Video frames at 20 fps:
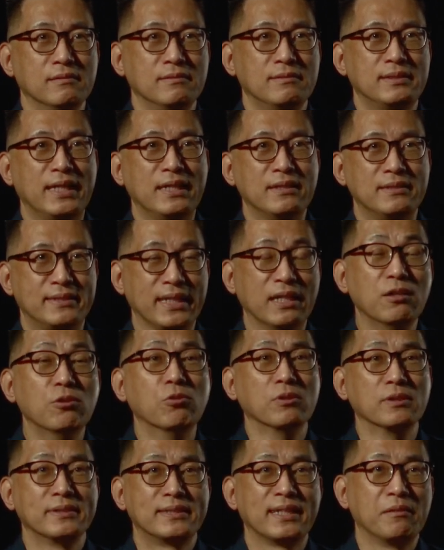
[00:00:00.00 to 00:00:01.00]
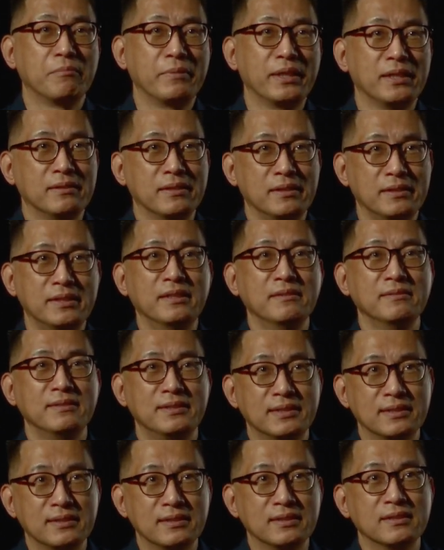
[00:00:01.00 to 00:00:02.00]
在生活上面的认
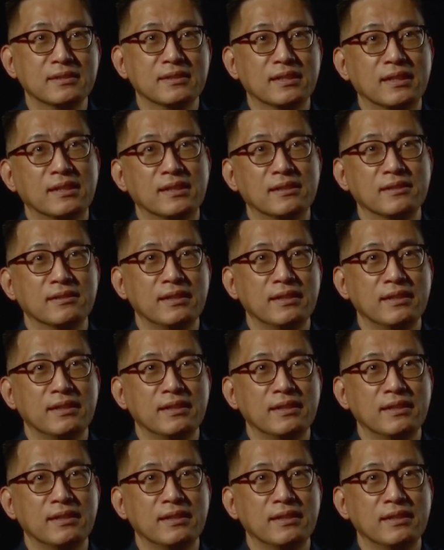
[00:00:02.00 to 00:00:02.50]
知啊，